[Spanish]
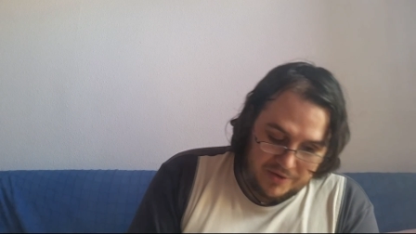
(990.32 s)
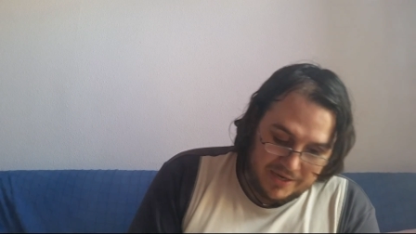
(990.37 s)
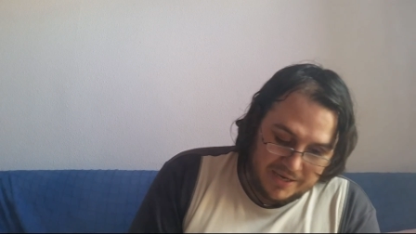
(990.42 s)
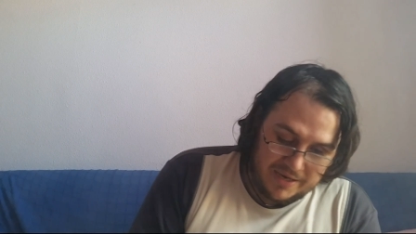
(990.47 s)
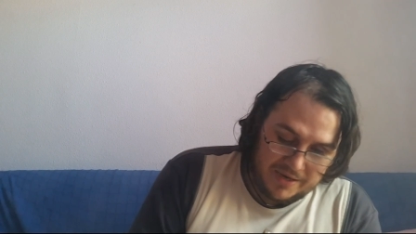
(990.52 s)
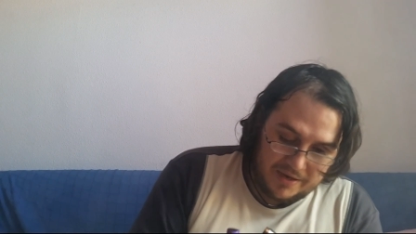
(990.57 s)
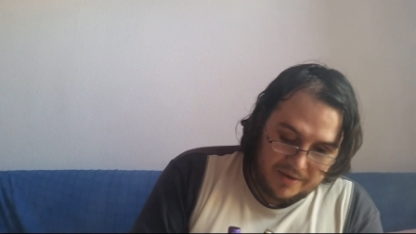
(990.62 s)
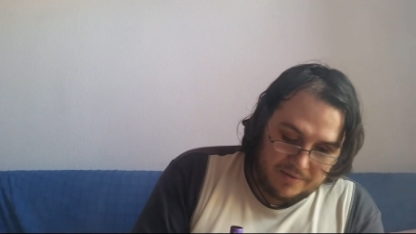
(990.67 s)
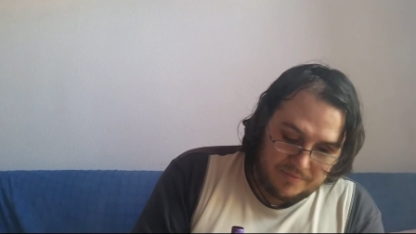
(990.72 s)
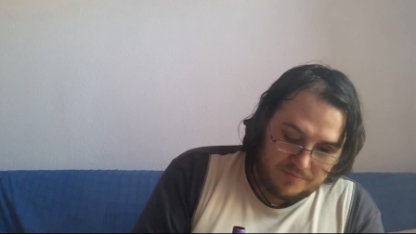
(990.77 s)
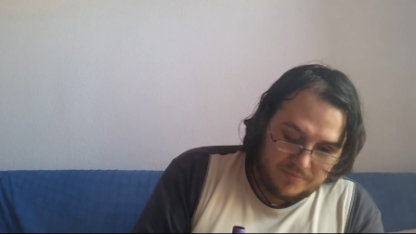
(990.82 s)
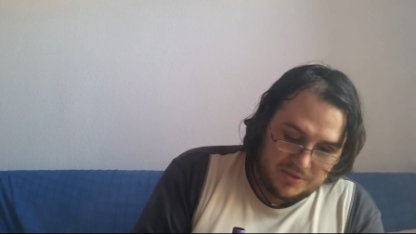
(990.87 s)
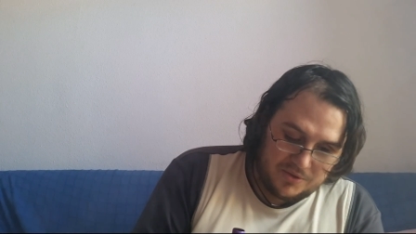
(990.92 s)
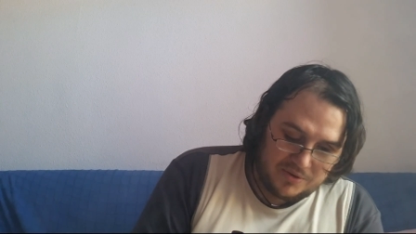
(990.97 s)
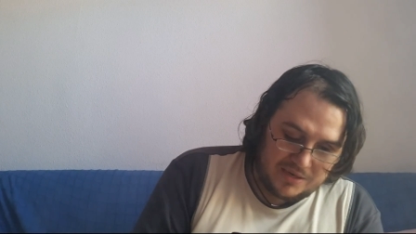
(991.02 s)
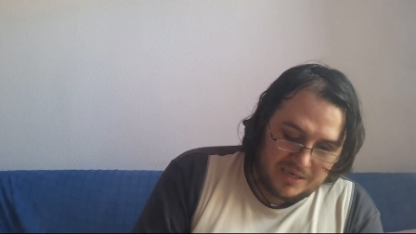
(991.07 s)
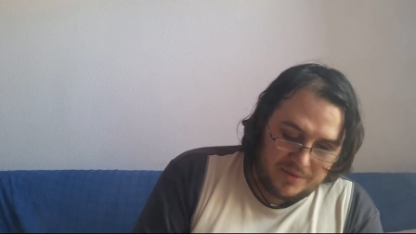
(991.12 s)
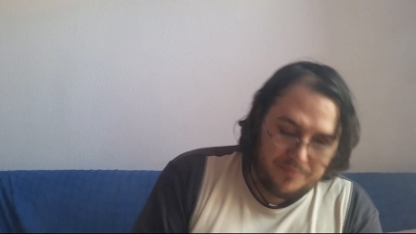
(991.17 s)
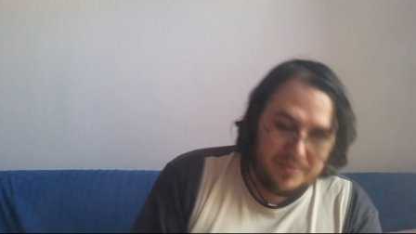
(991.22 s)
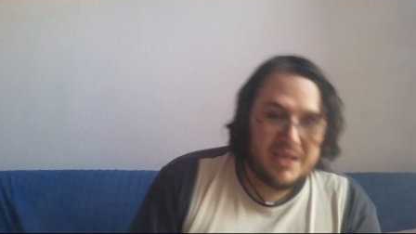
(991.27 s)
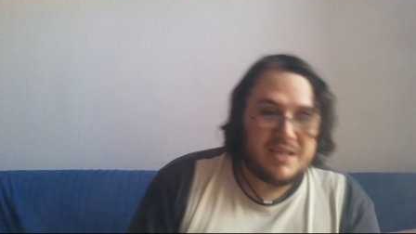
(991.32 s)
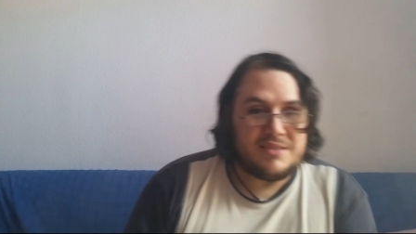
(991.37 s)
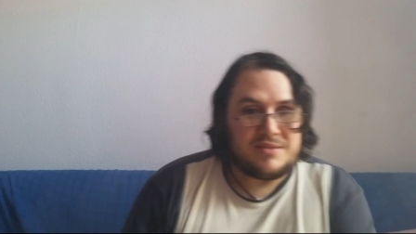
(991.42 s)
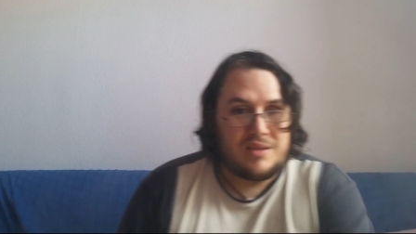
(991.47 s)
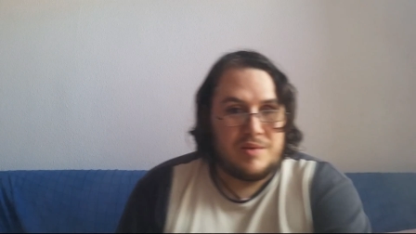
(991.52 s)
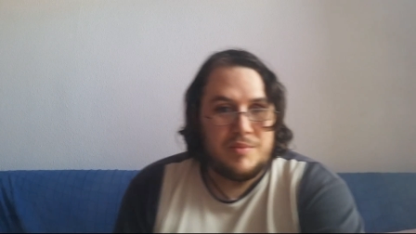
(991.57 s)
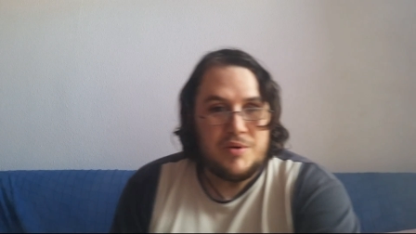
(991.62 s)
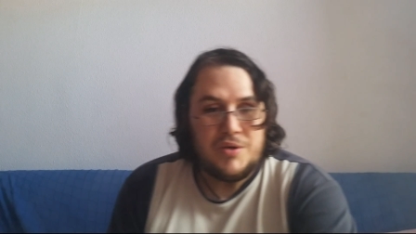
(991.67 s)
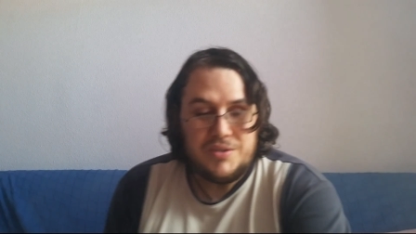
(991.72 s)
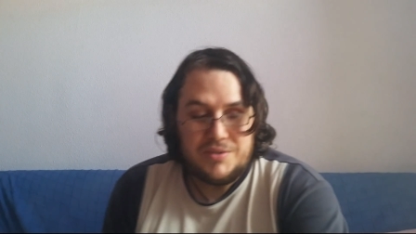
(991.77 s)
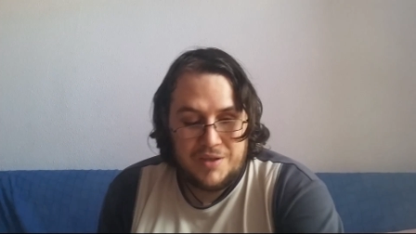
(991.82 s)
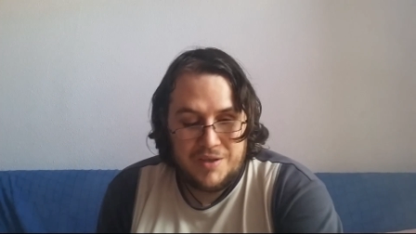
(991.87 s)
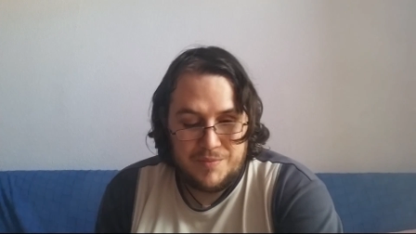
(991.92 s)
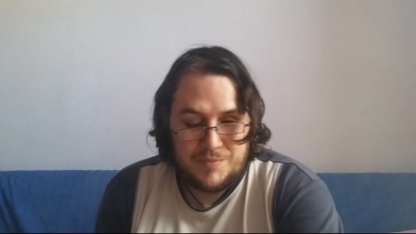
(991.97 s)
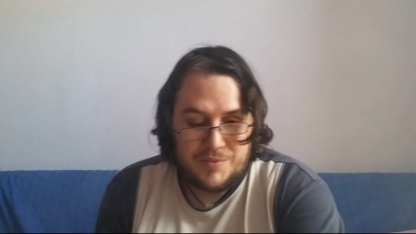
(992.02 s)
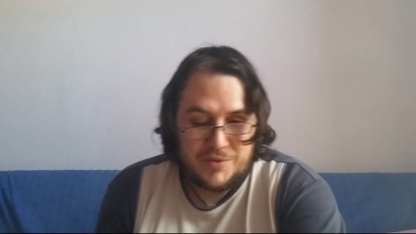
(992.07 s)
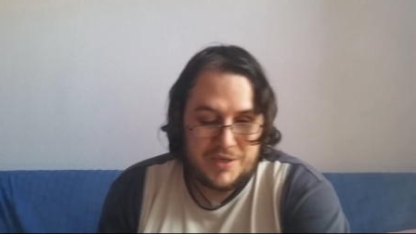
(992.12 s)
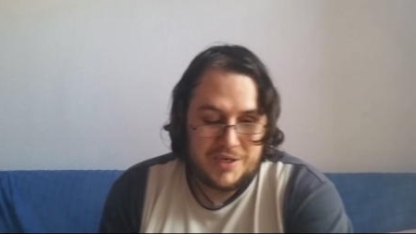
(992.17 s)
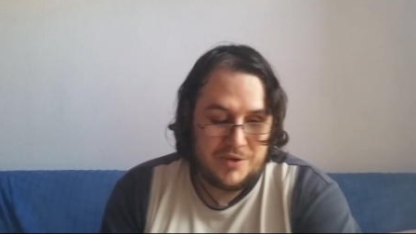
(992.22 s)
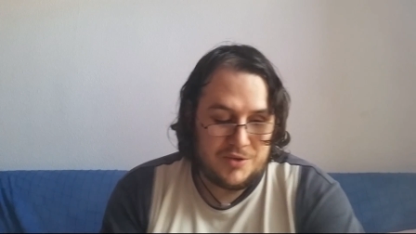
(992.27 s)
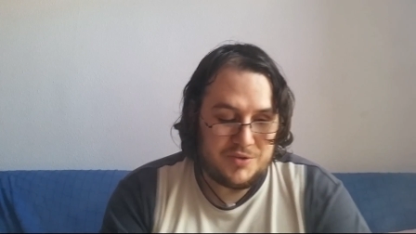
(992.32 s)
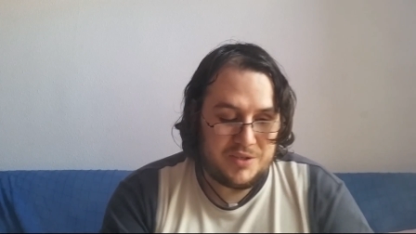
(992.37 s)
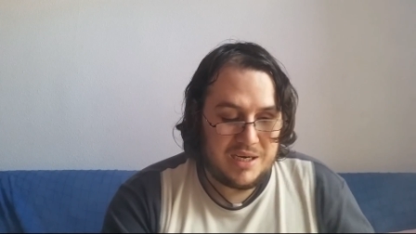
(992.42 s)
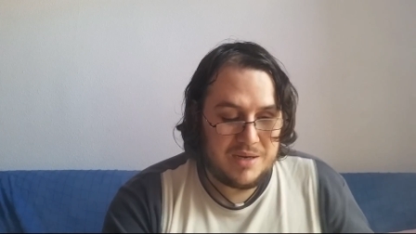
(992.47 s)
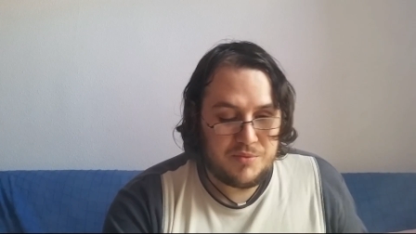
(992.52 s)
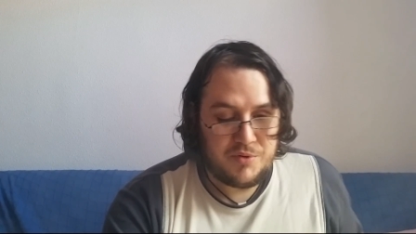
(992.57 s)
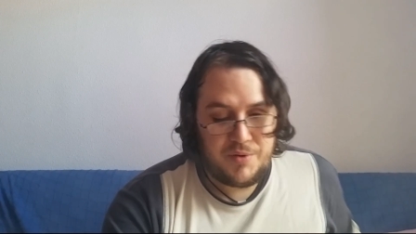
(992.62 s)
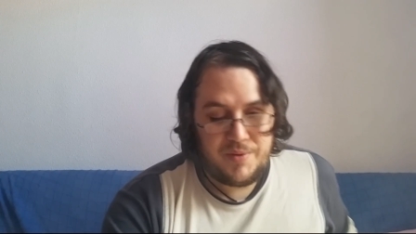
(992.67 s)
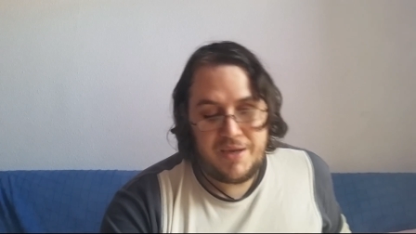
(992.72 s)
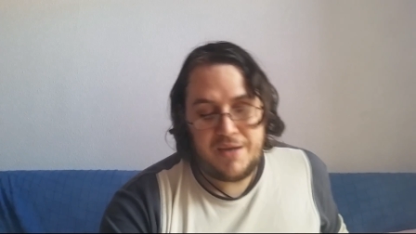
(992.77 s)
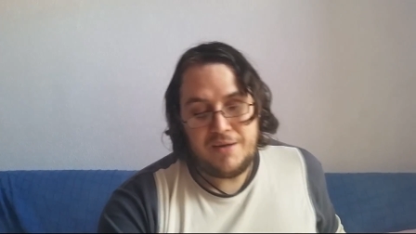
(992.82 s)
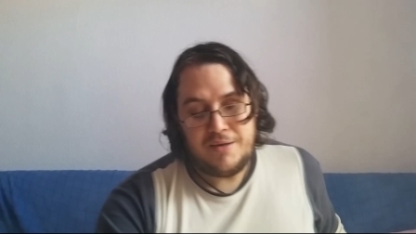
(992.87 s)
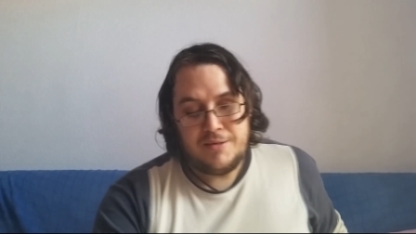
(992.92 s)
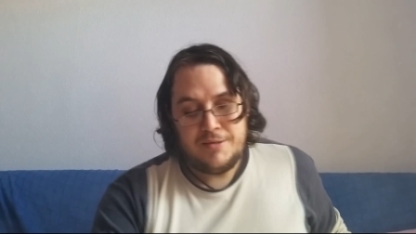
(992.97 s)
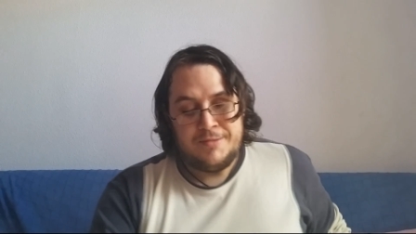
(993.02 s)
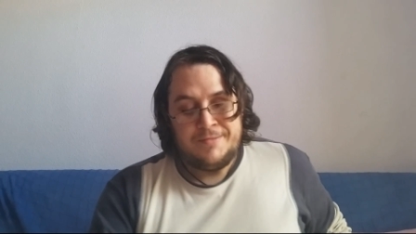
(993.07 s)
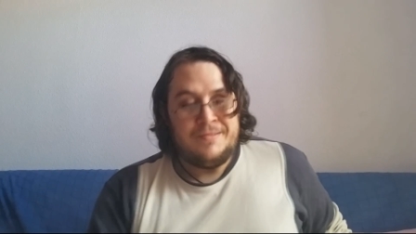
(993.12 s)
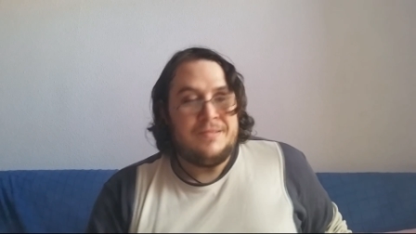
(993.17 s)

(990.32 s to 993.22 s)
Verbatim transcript: Creo que me toca limpiar este mod porque no tira muy bien.